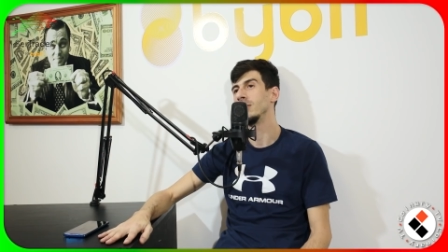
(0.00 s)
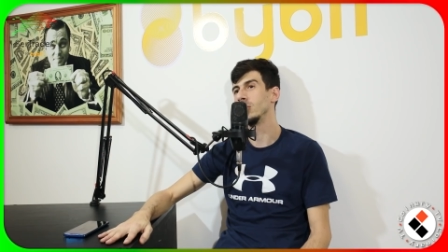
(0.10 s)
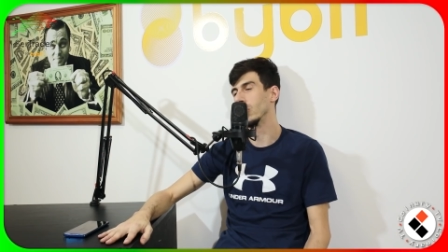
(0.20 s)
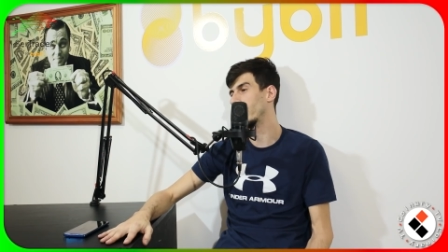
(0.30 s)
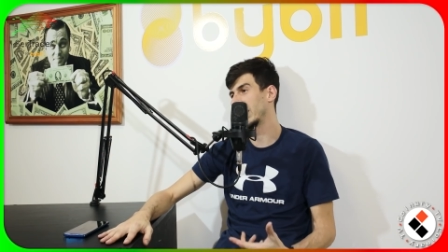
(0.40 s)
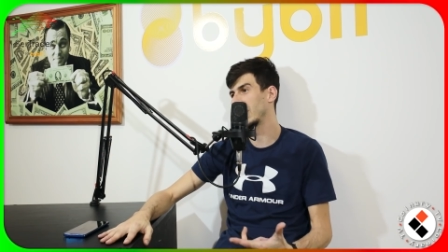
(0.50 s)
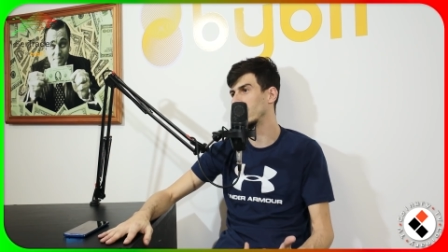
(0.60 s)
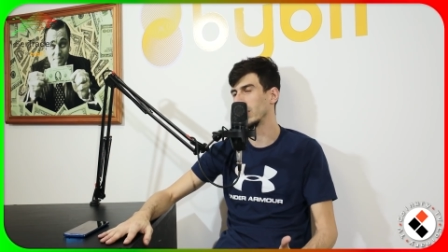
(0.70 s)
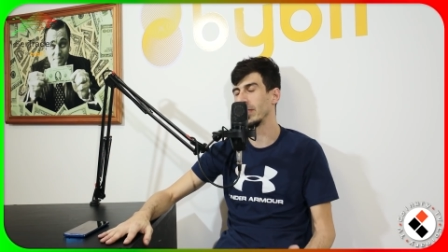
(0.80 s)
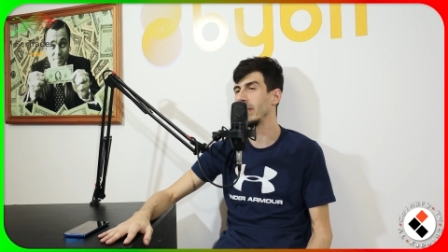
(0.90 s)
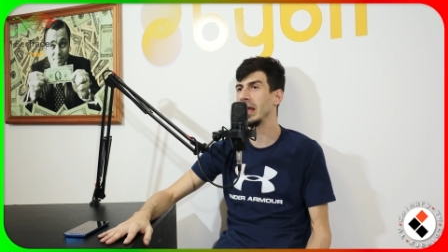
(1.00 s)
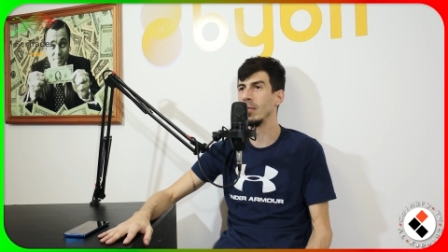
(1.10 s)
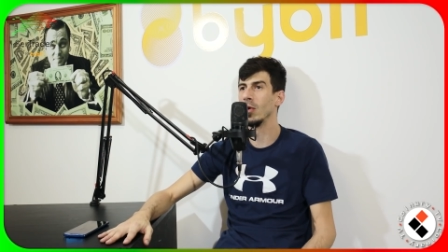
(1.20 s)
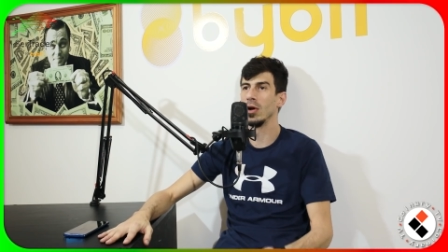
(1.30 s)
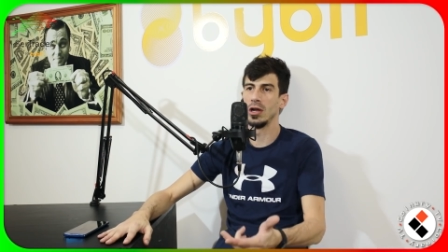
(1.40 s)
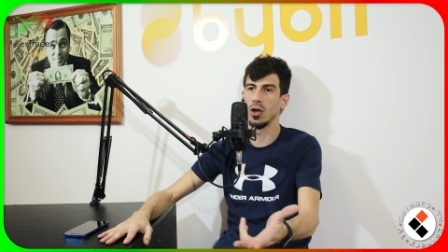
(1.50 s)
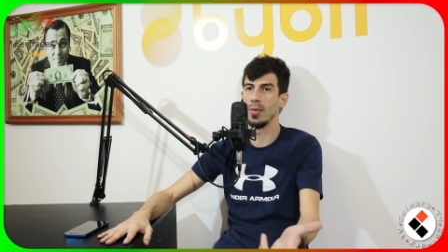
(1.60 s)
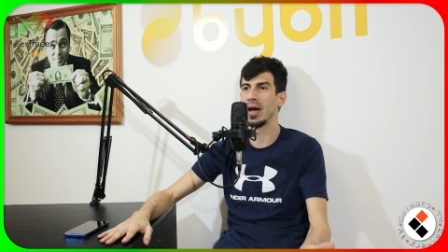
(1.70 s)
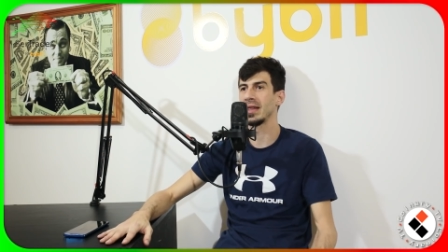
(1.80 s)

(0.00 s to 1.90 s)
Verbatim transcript: Yo perdí contra mí mismo y los demás